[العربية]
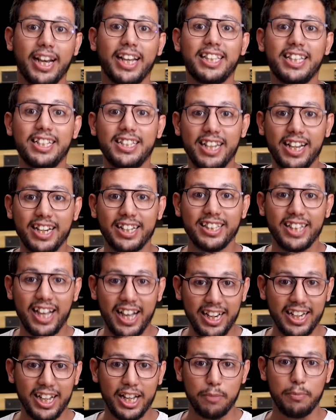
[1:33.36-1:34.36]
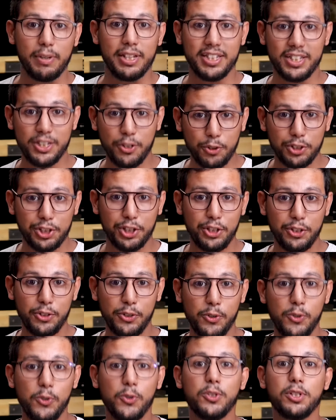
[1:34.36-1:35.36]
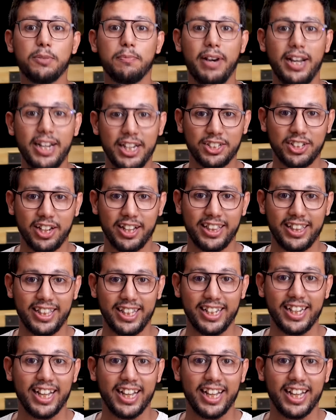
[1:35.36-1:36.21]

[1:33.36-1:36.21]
غادي يتعرض نهار الاربعاء 26 يوليوز مع 10 الليل